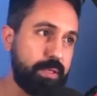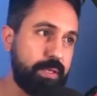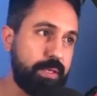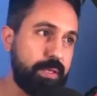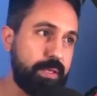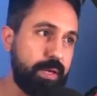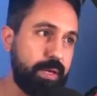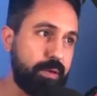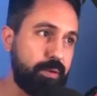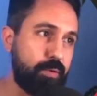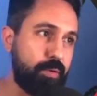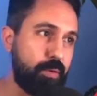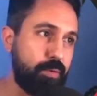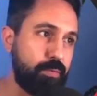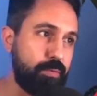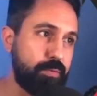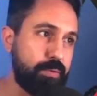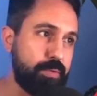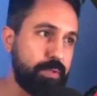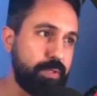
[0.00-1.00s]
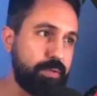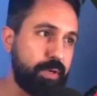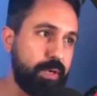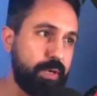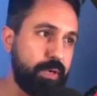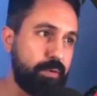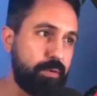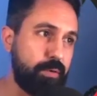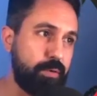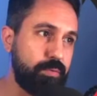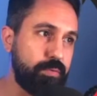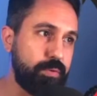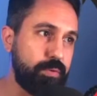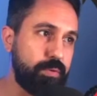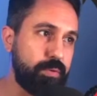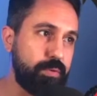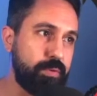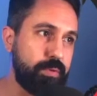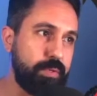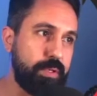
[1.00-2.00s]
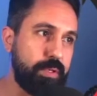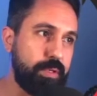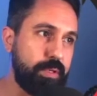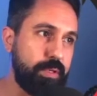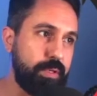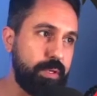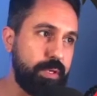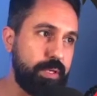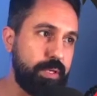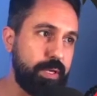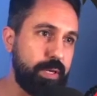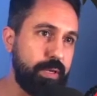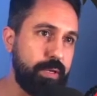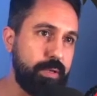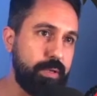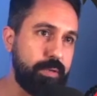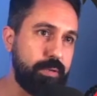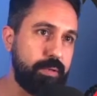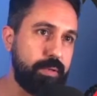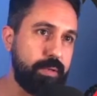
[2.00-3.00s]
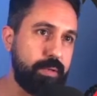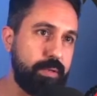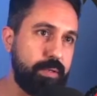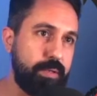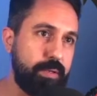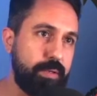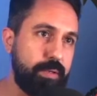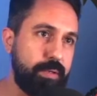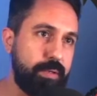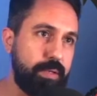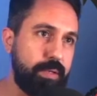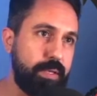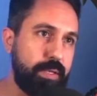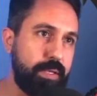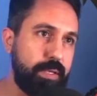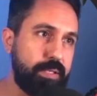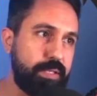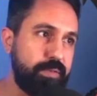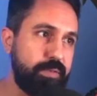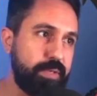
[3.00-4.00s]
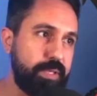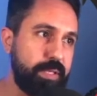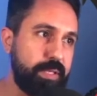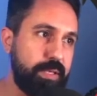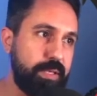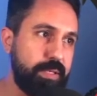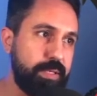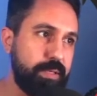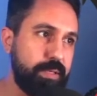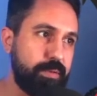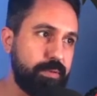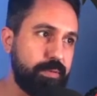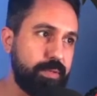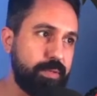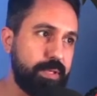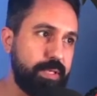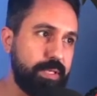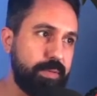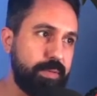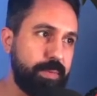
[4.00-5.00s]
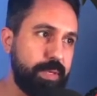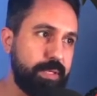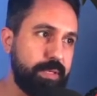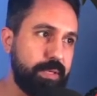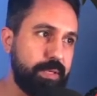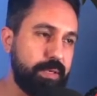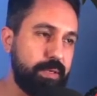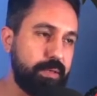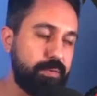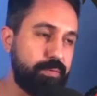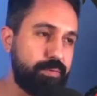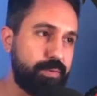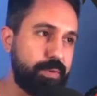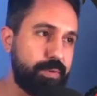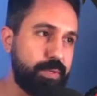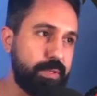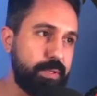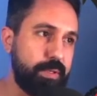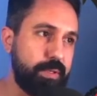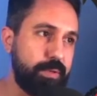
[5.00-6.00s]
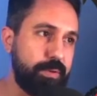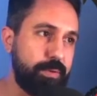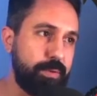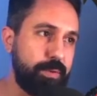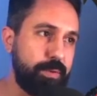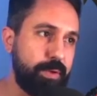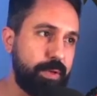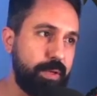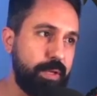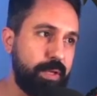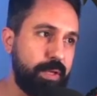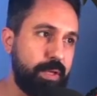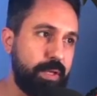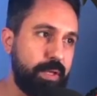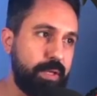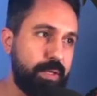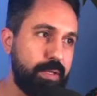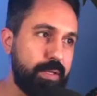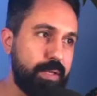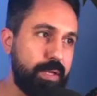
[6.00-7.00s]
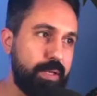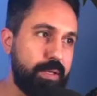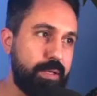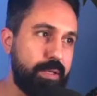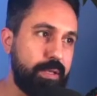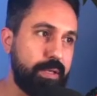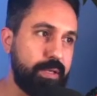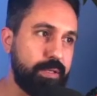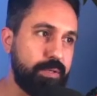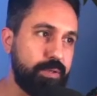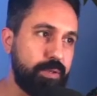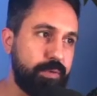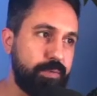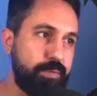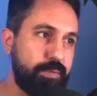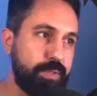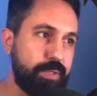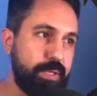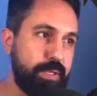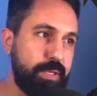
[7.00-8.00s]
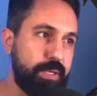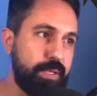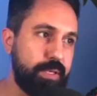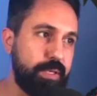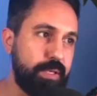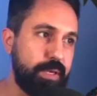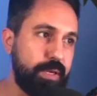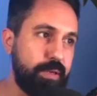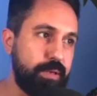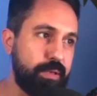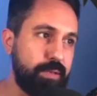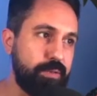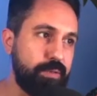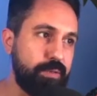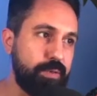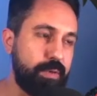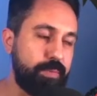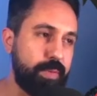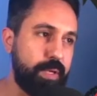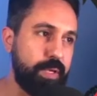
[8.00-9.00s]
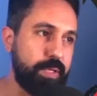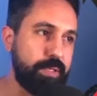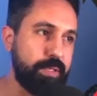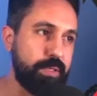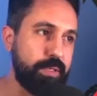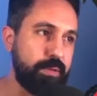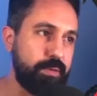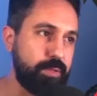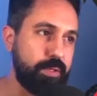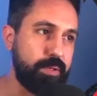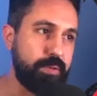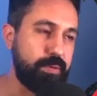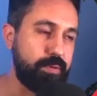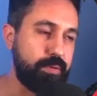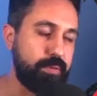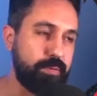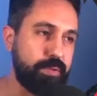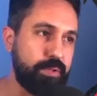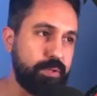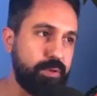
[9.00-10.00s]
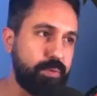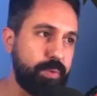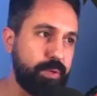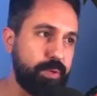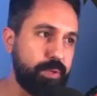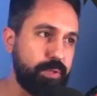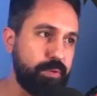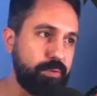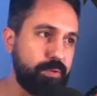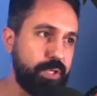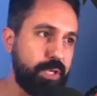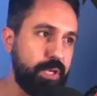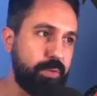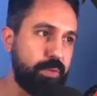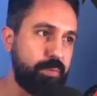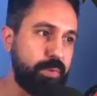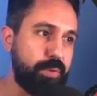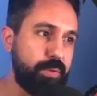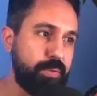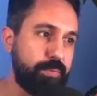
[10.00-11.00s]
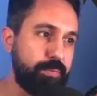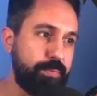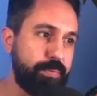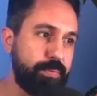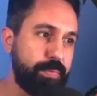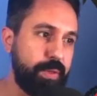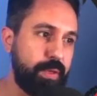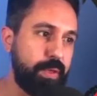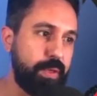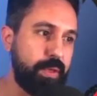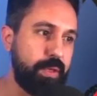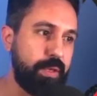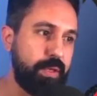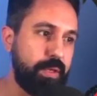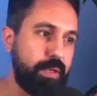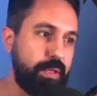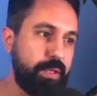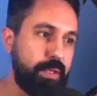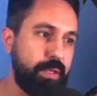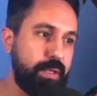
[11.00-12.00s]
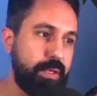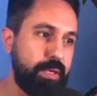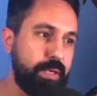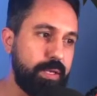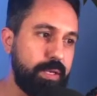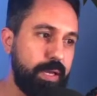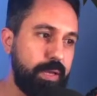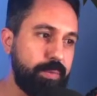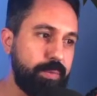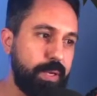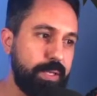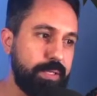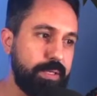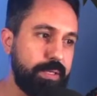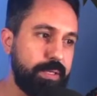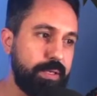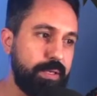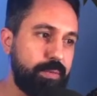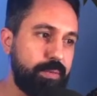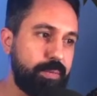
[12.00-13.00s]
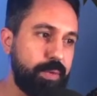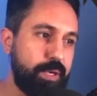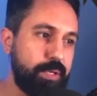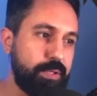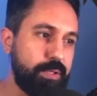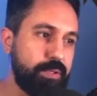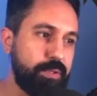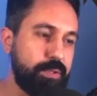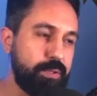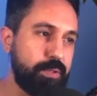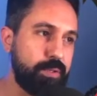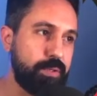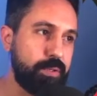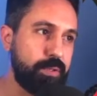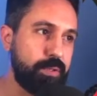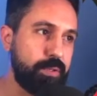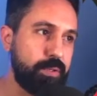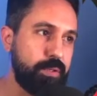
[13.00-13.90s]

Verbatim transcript: clicar CTRL, segurar CTRL e clicar. Ele ativa a seleção dessa máscara que eu fiz, né? Daí é só você clicar na sua máscara, no seu, desculpa, no seu shape e clicar em máscara aqui embaixo.